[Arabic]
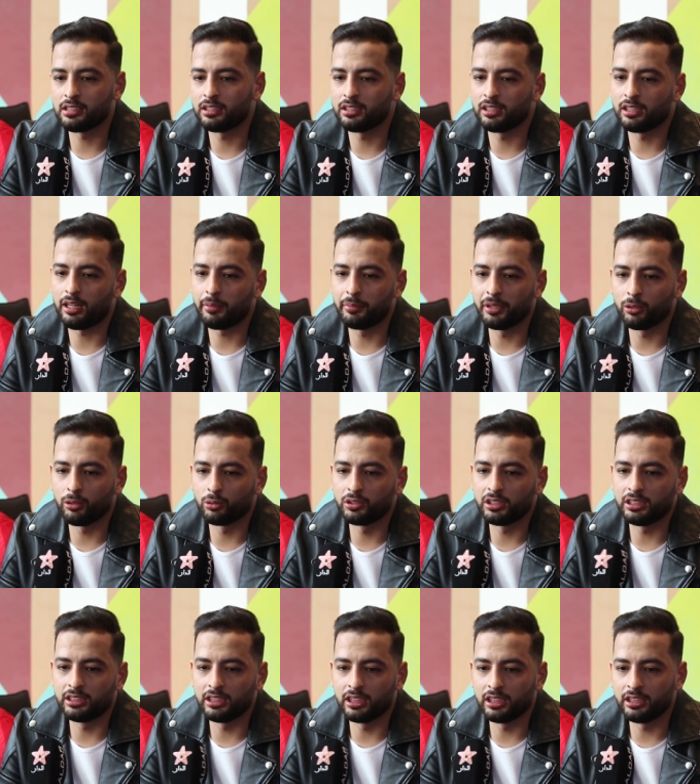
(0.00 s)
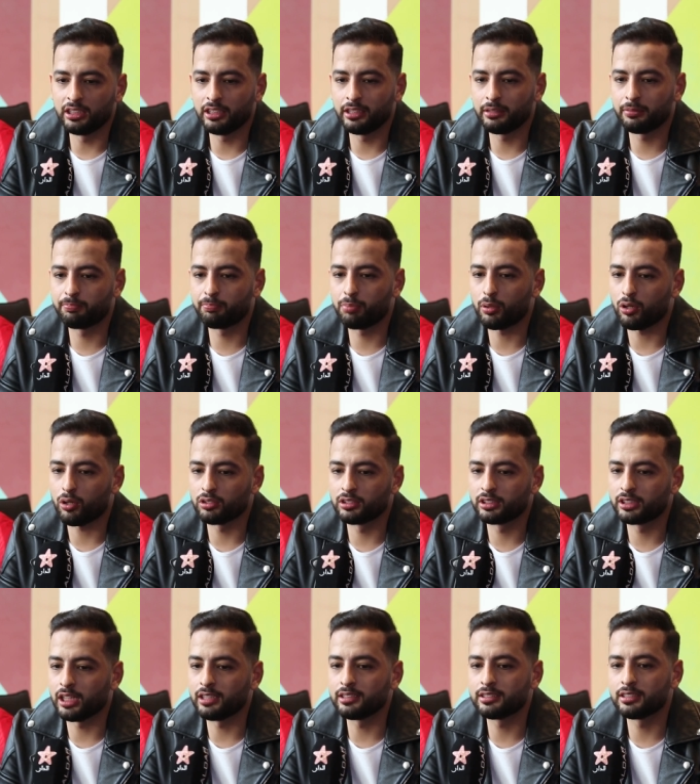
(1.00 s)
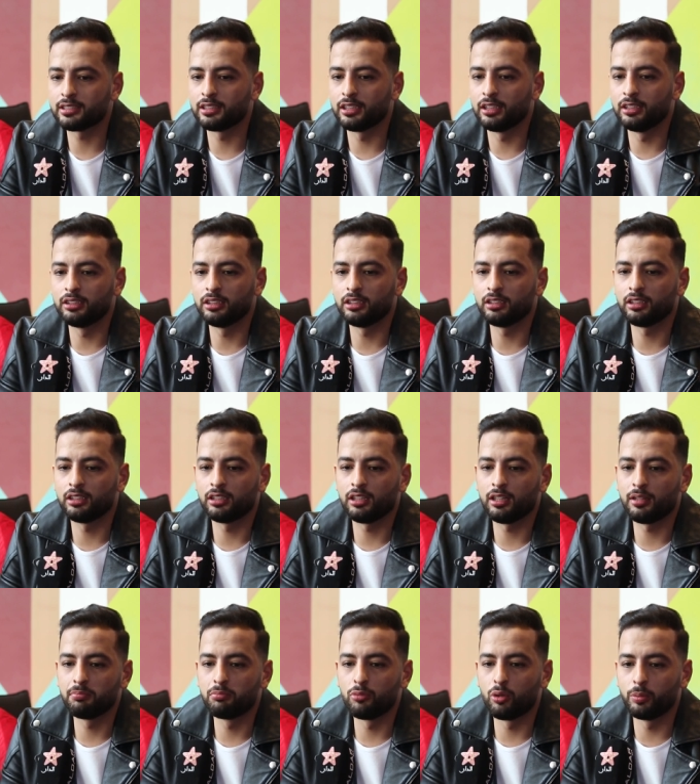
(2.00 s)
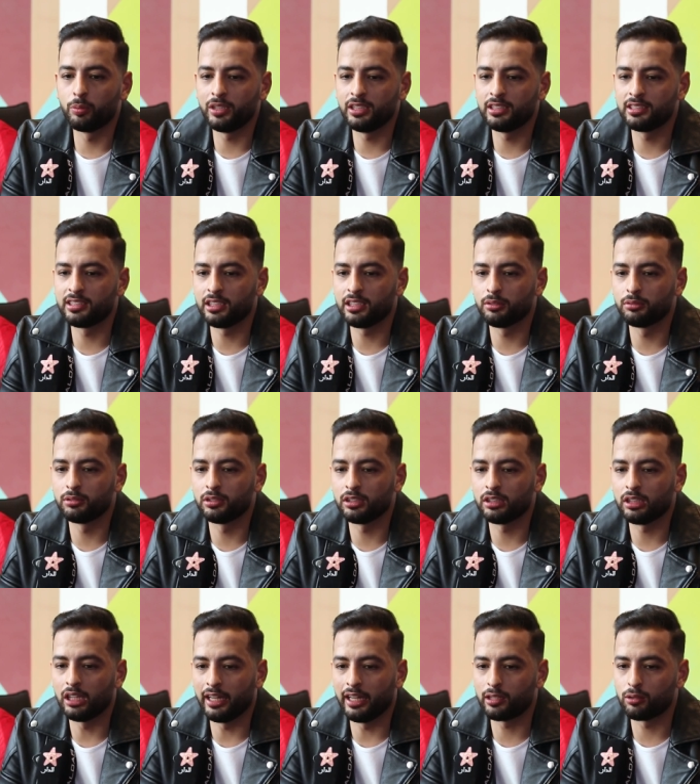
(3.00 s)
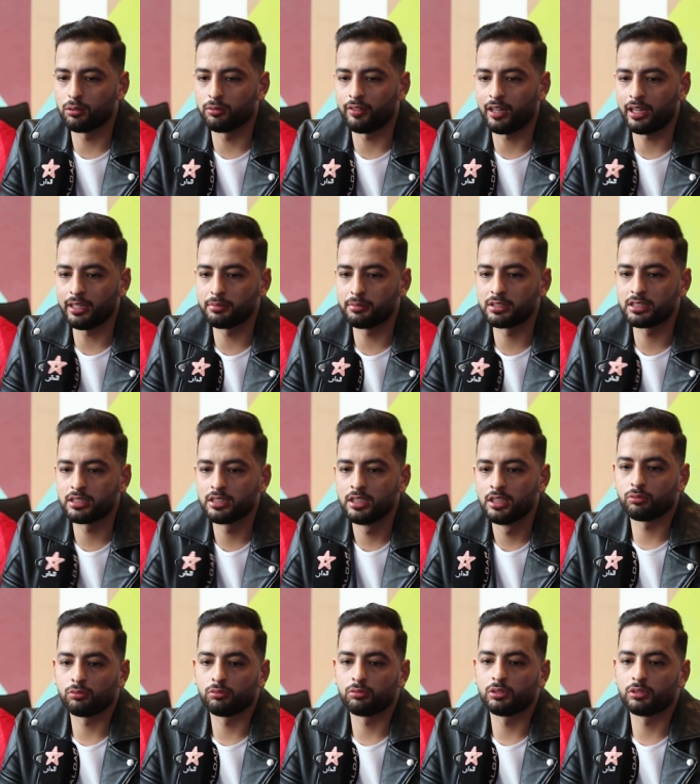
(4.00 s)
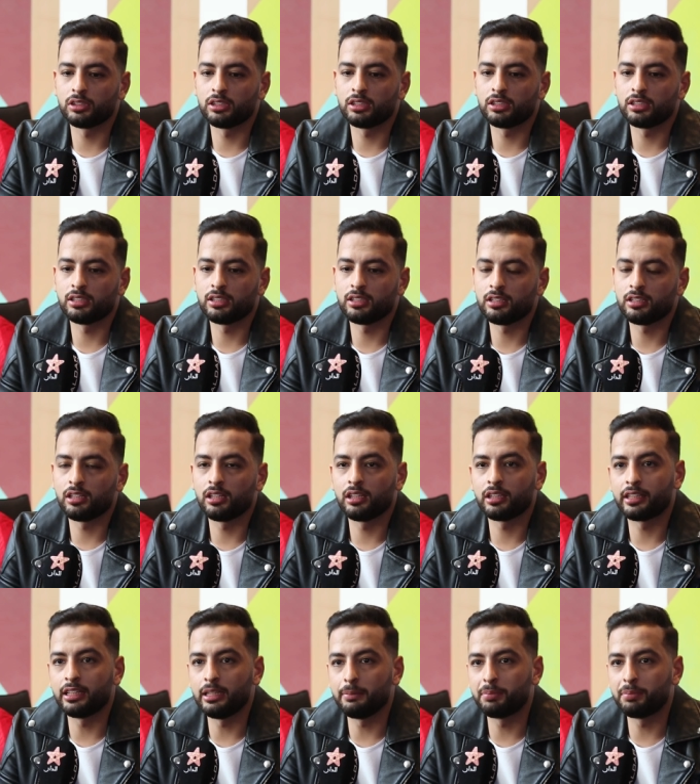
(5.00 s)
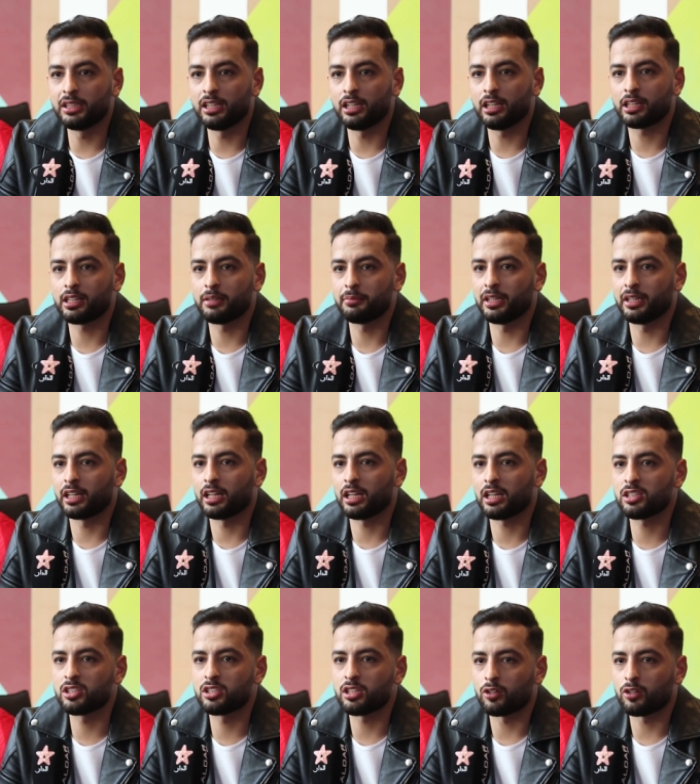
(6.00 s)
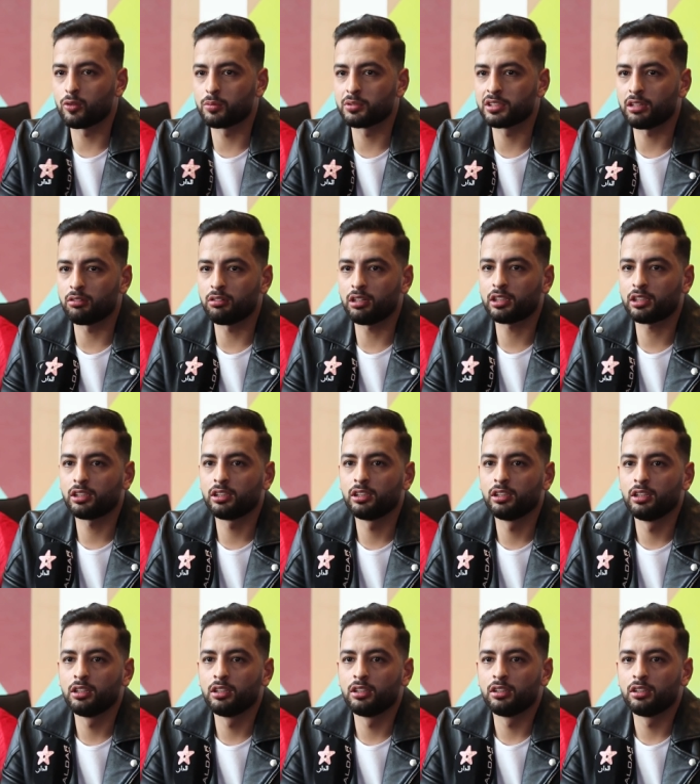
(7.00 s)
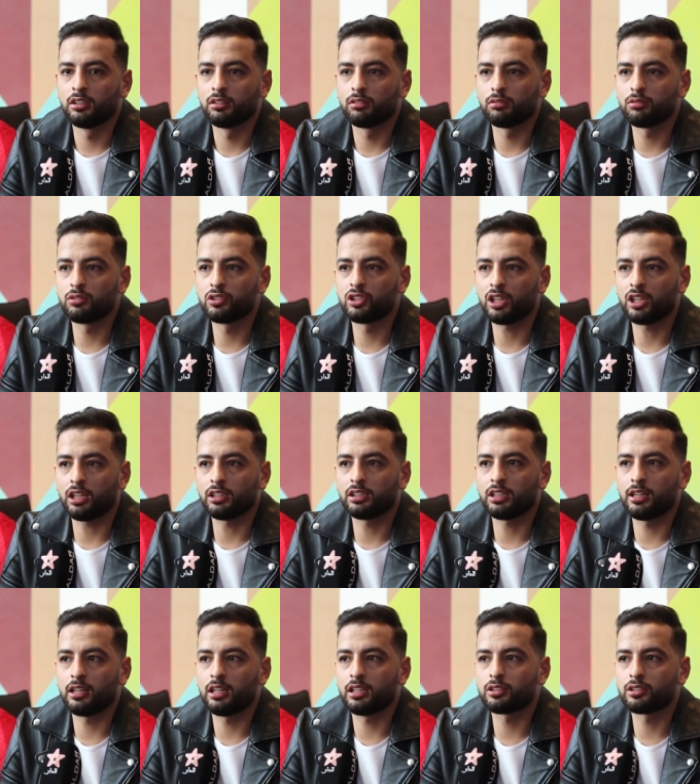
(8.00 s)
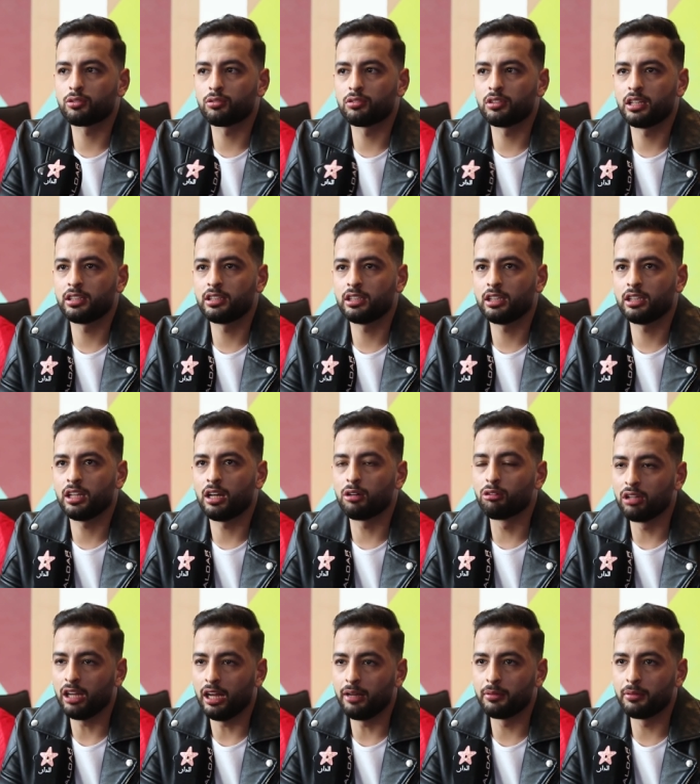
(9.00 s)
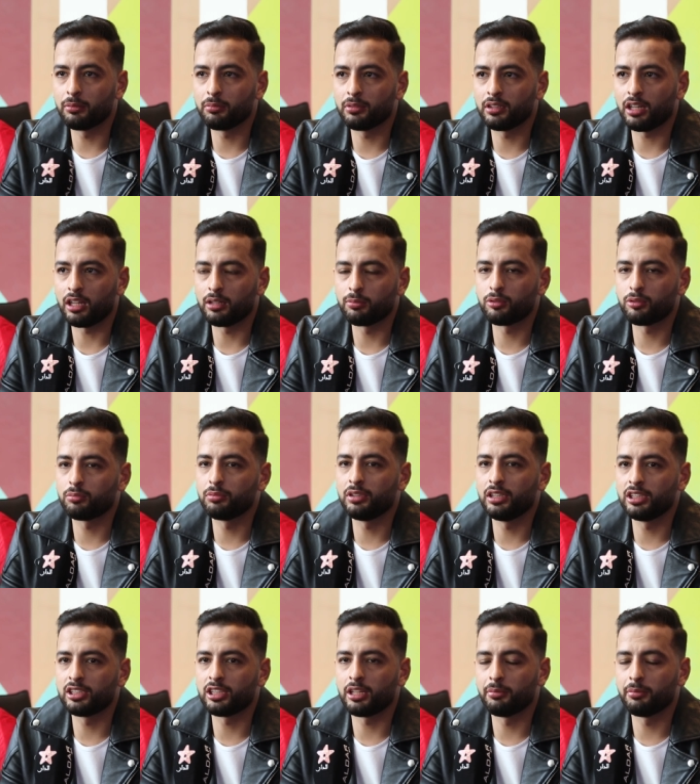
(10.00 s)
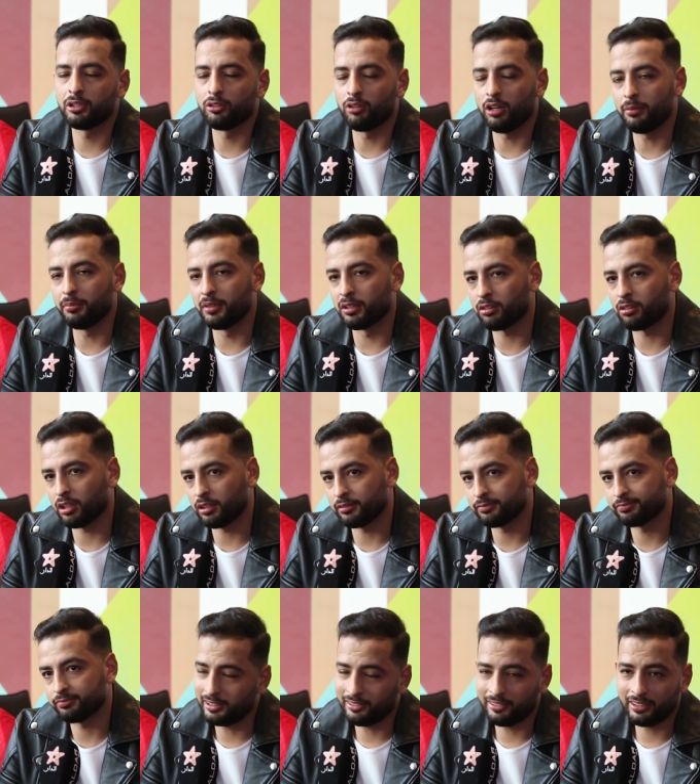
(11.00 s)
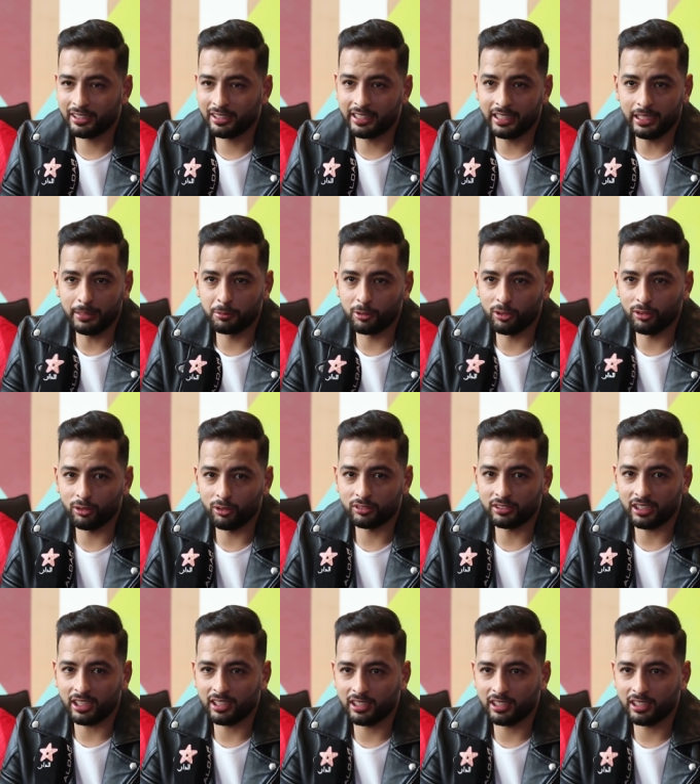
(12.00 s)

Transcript: لا ميلودي ديالي البرود كانت ديال موبيزي وايكو فايبس والكليب ديالها كان من اخراج جاكوب زاوا وان شاء الله تكون هذه اول عمل من الالبوم اللي جاي منه اعمال اخرى كليب كله